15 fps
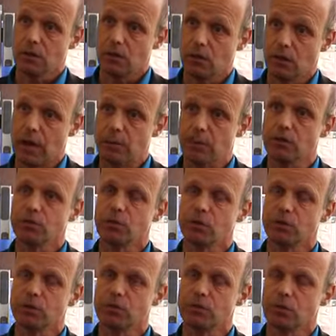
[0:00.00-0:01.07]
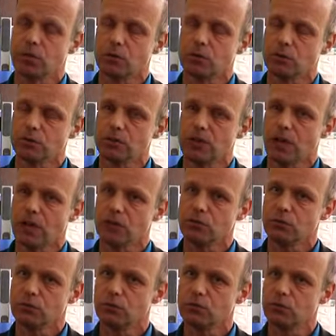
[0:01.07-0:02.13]
euh, à prendre en,
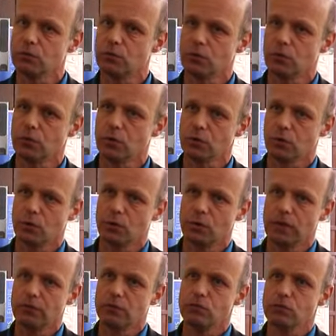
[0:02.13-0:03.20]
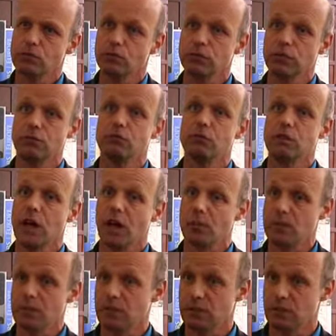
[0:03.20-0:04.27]
considération toute l'évolution des
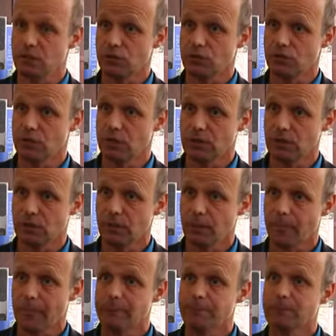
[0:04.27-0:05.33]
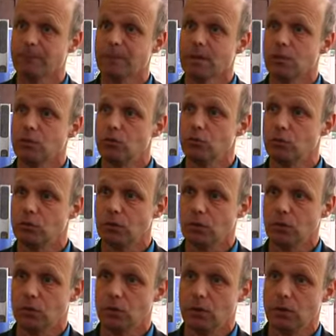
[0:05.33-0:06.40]
vulnérabilités des sociétés, toute
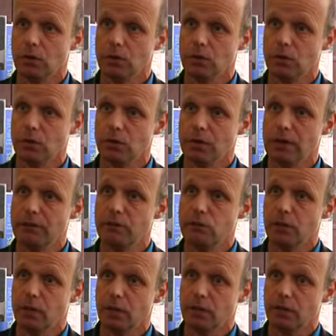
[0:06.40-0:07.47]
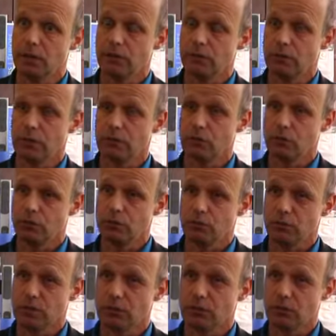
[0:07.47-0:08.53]

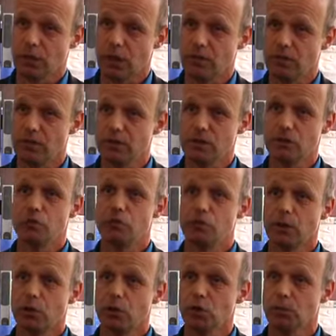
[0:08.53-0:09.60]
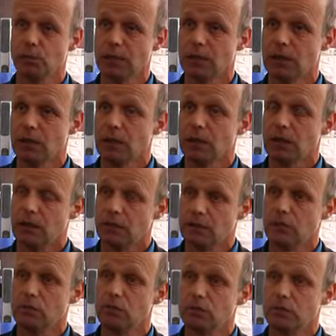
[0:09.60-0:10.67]
l'évolution des vulnérabilités socio-économiques, et
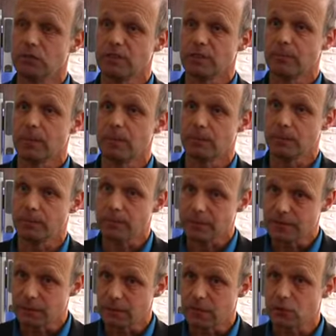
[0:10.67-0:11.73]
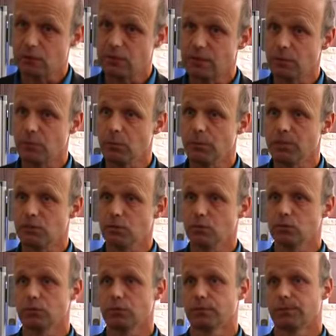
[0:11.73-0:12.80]
ça souvent, ce n'est pas suffisamment pris en
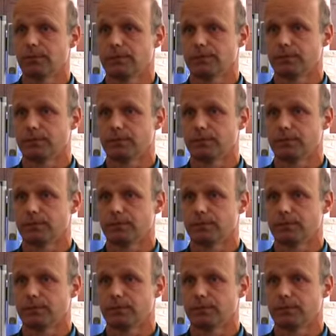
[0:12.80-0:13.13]
compte.